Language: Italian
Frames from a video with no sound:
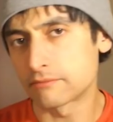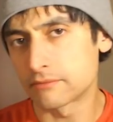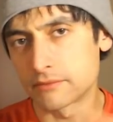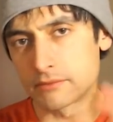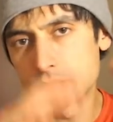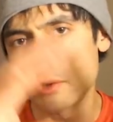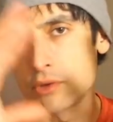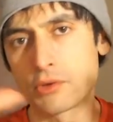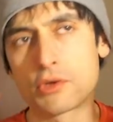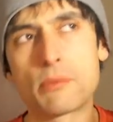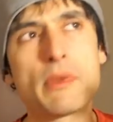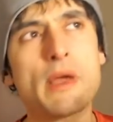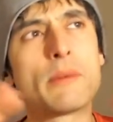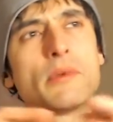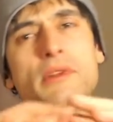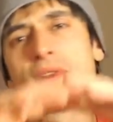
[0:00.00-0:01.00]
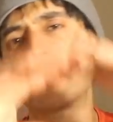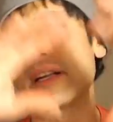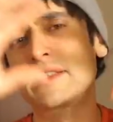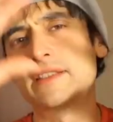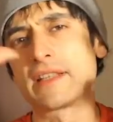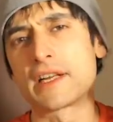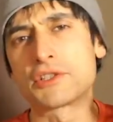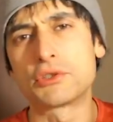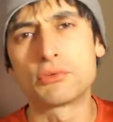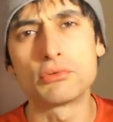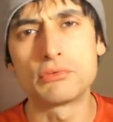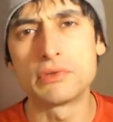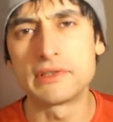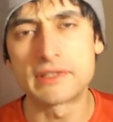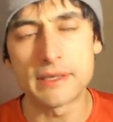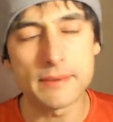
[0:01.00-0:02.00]
noi non dobbiamo interessarci
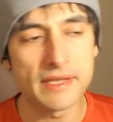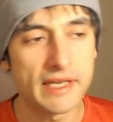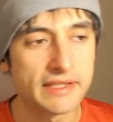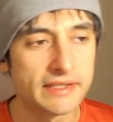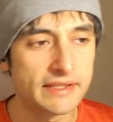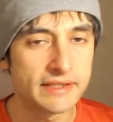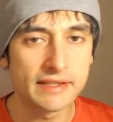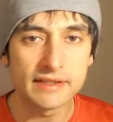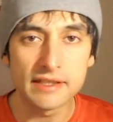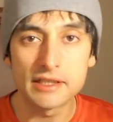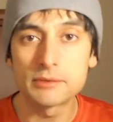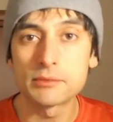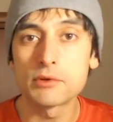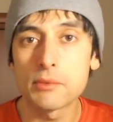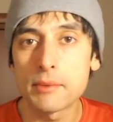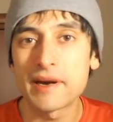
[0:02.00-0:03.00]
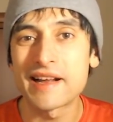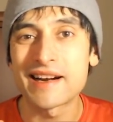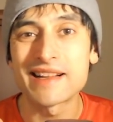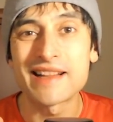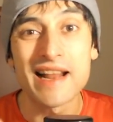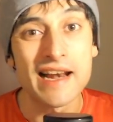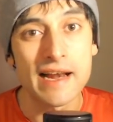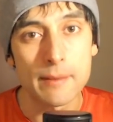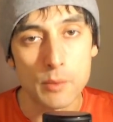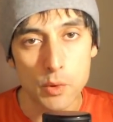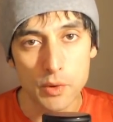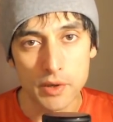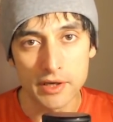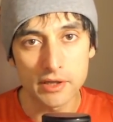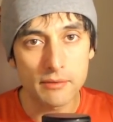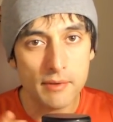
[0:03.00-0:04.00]
tutto il tema dell'esistenzialismo per parlare
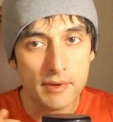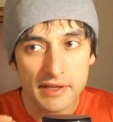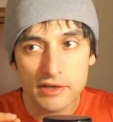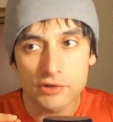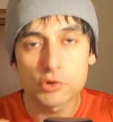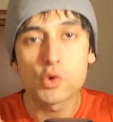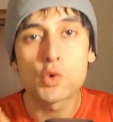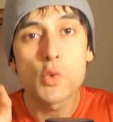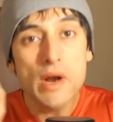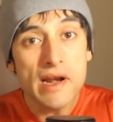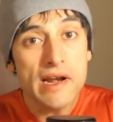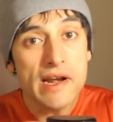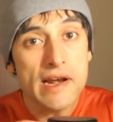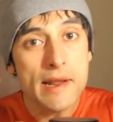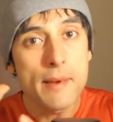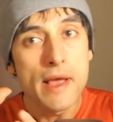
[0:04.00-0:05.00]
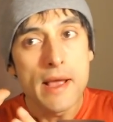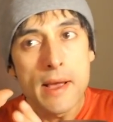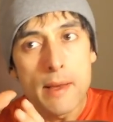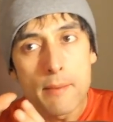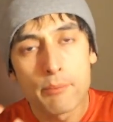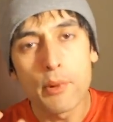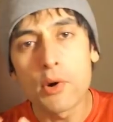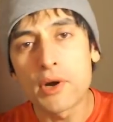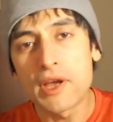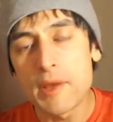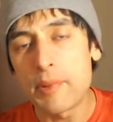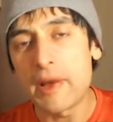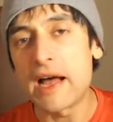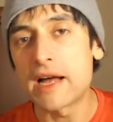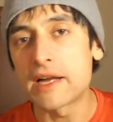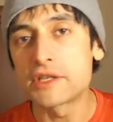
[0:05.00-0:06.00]
dell'amore, dobbiamo andare su quelle poche
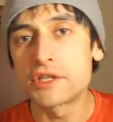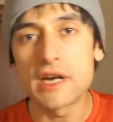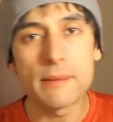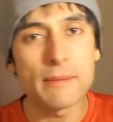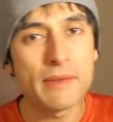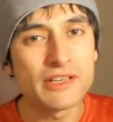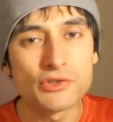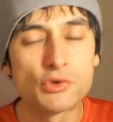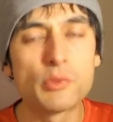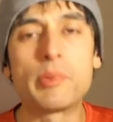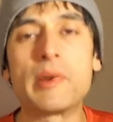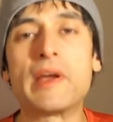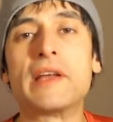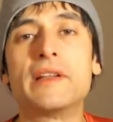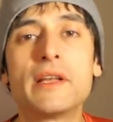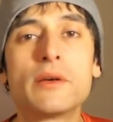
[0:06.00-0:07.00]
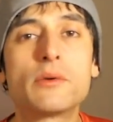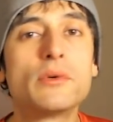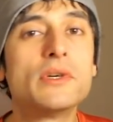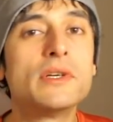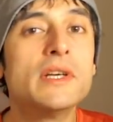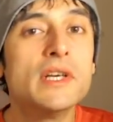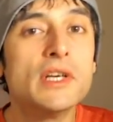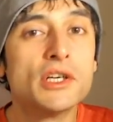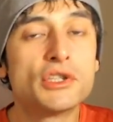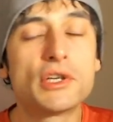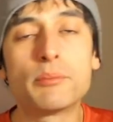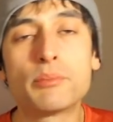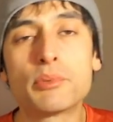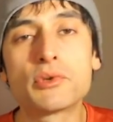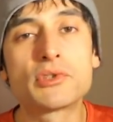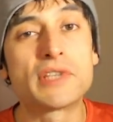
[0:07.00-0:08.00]
pagine, ma stupende, in cui
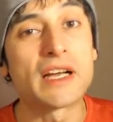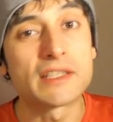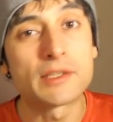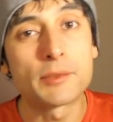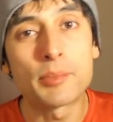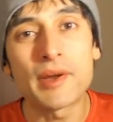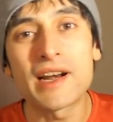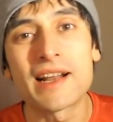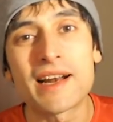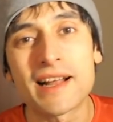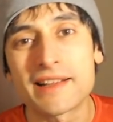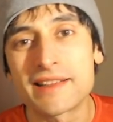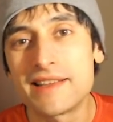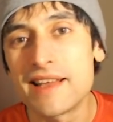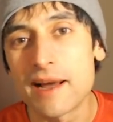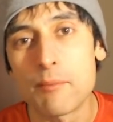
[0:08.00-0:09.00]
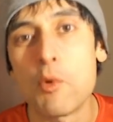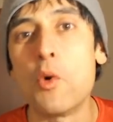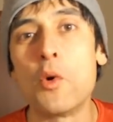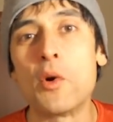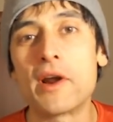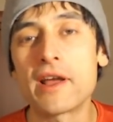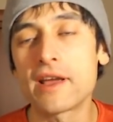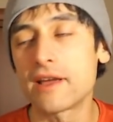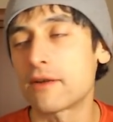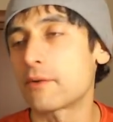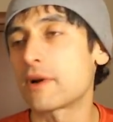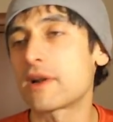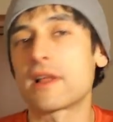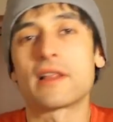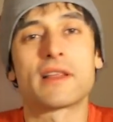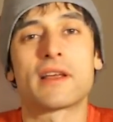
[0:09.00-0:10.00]
Jean-Paul Sartre parlerà di amore e
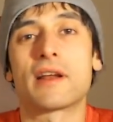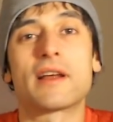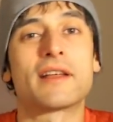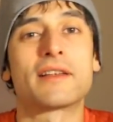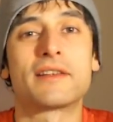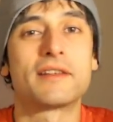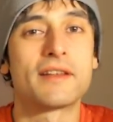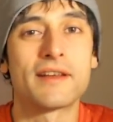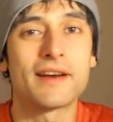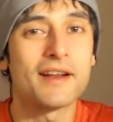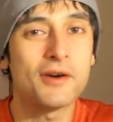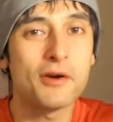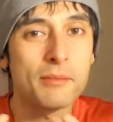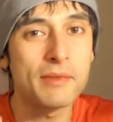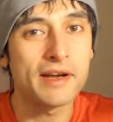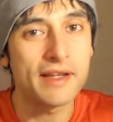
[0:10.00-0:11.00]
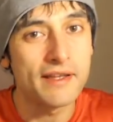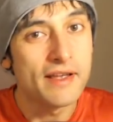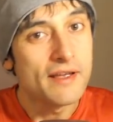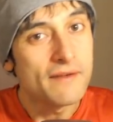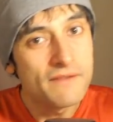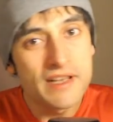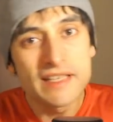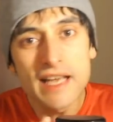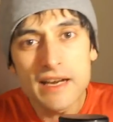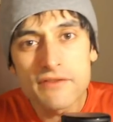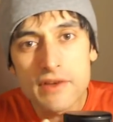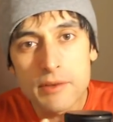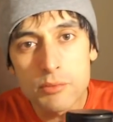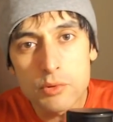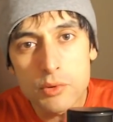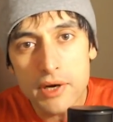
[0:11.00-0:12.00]
guardate ragazzi, è una roba che vi
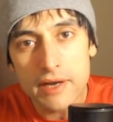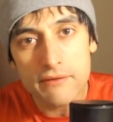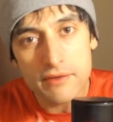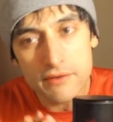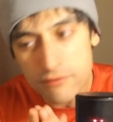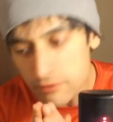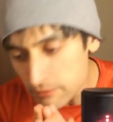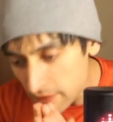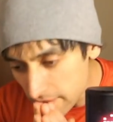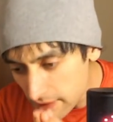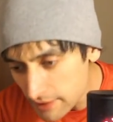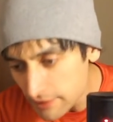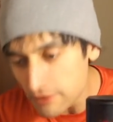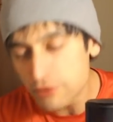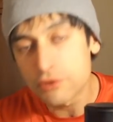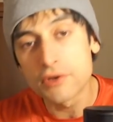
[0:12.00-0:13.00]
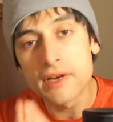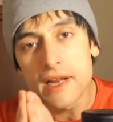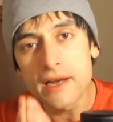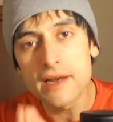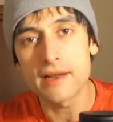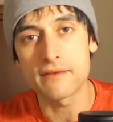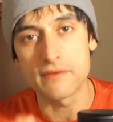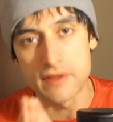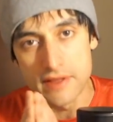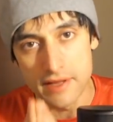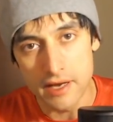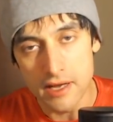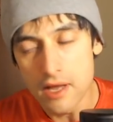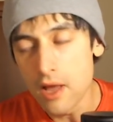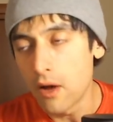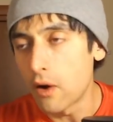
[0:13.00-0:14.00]
serve pure, vi, vi garantisco, nella vita.
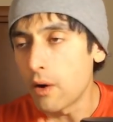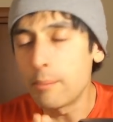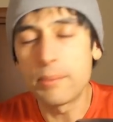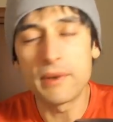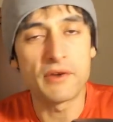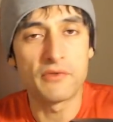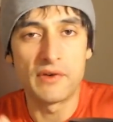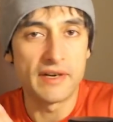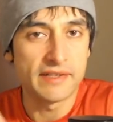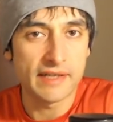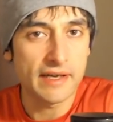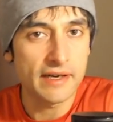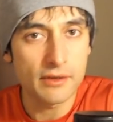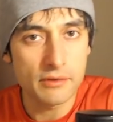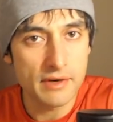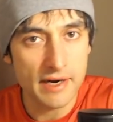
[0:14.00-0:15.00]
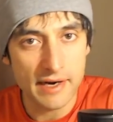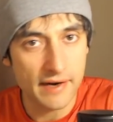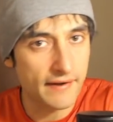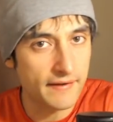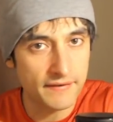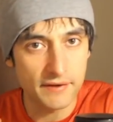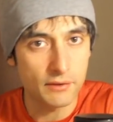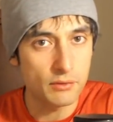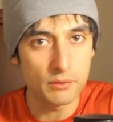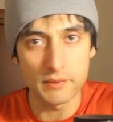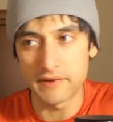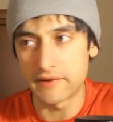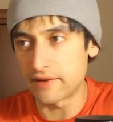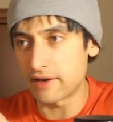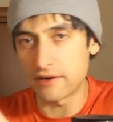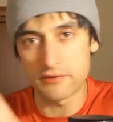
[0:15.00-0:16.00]
O per flirtare con una ragazza e
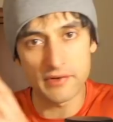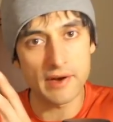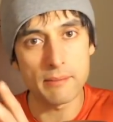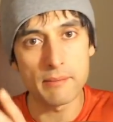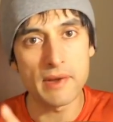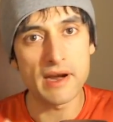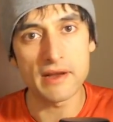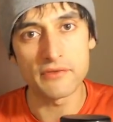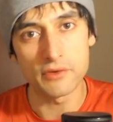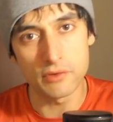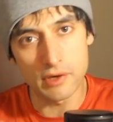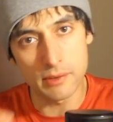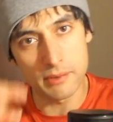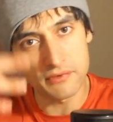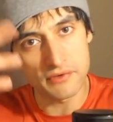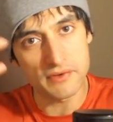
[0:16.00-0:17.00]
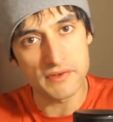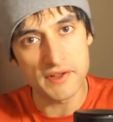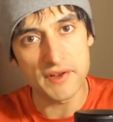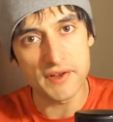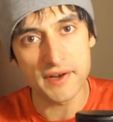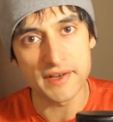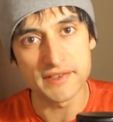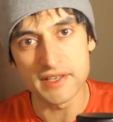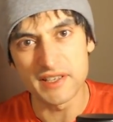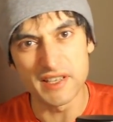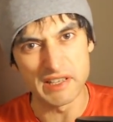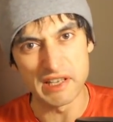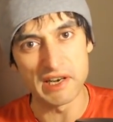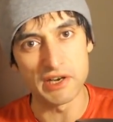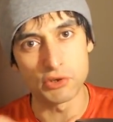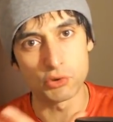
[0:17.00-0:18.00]
conquistarla e fare bella figura per far vedere che siete
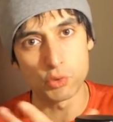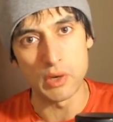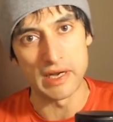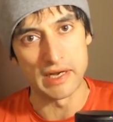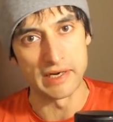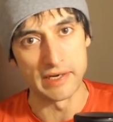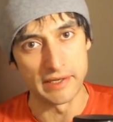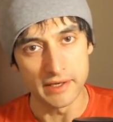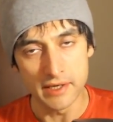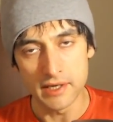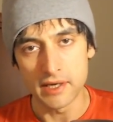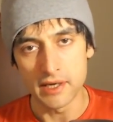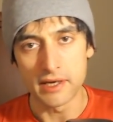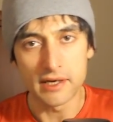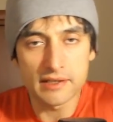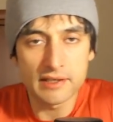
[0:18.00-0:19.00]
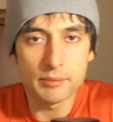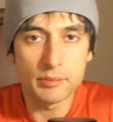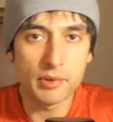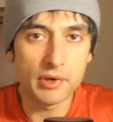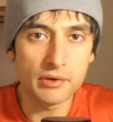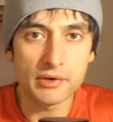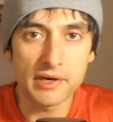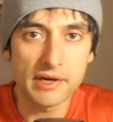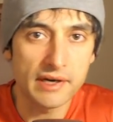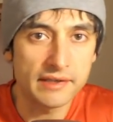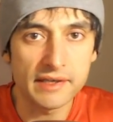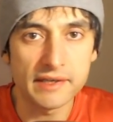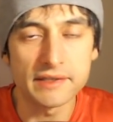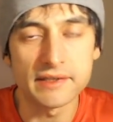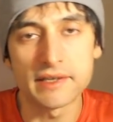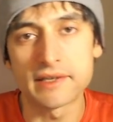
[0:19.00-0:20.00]
intellettuali, anche se poi loro in realtà
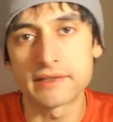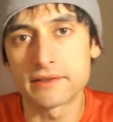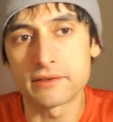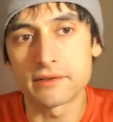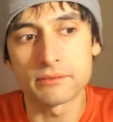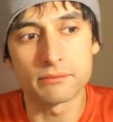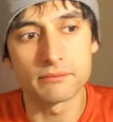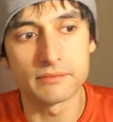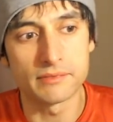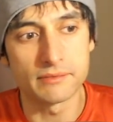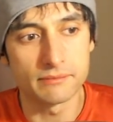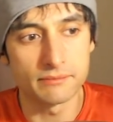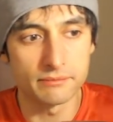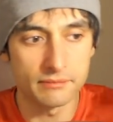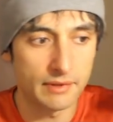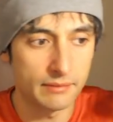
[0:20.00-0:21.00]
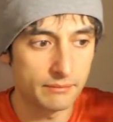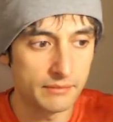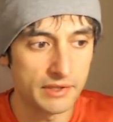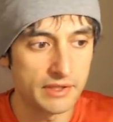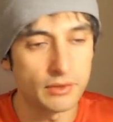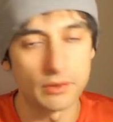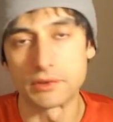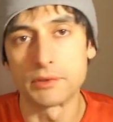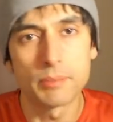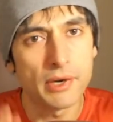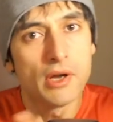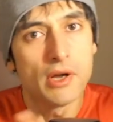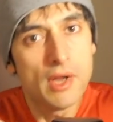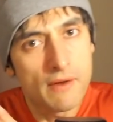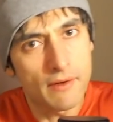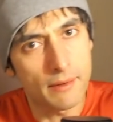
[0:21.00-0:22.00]
interessano Ah, i soldi, però
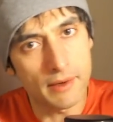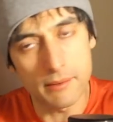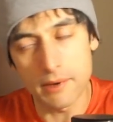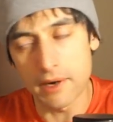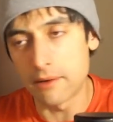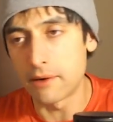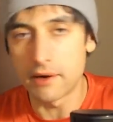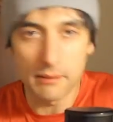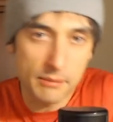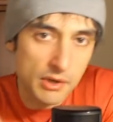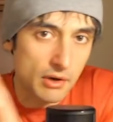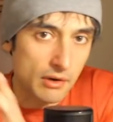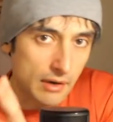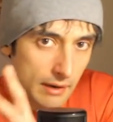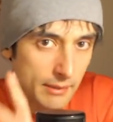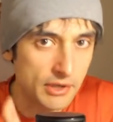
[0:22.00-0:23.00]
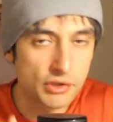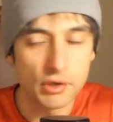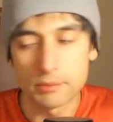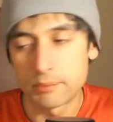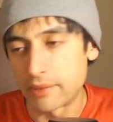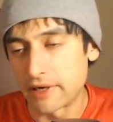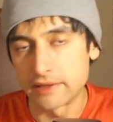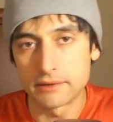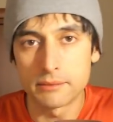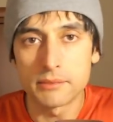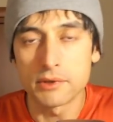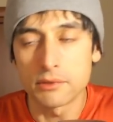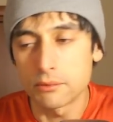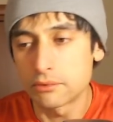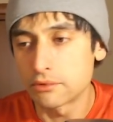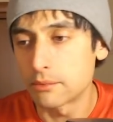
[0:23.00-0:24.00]
almeno la maggior parte,
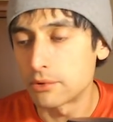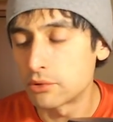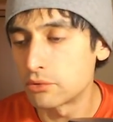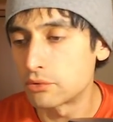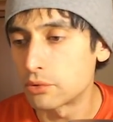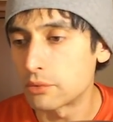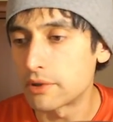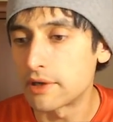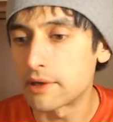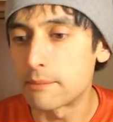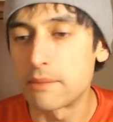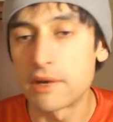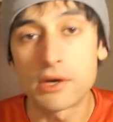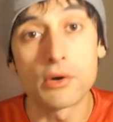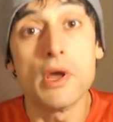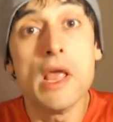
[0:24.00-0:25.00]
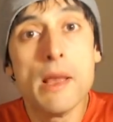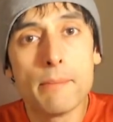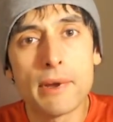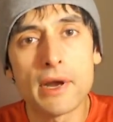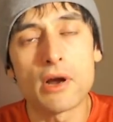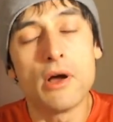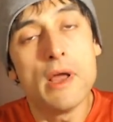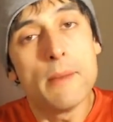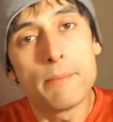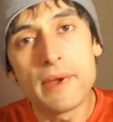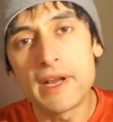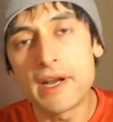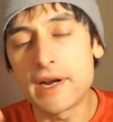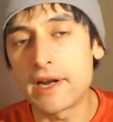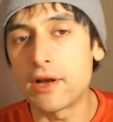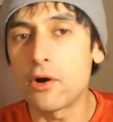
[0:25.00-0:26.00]
almeno soprattutto quelle che becco, però per
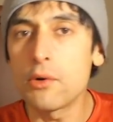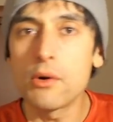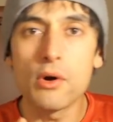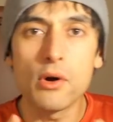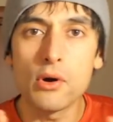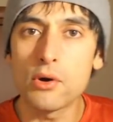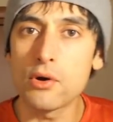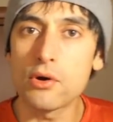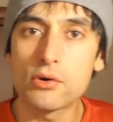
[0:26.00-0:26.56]
il re, o, o, o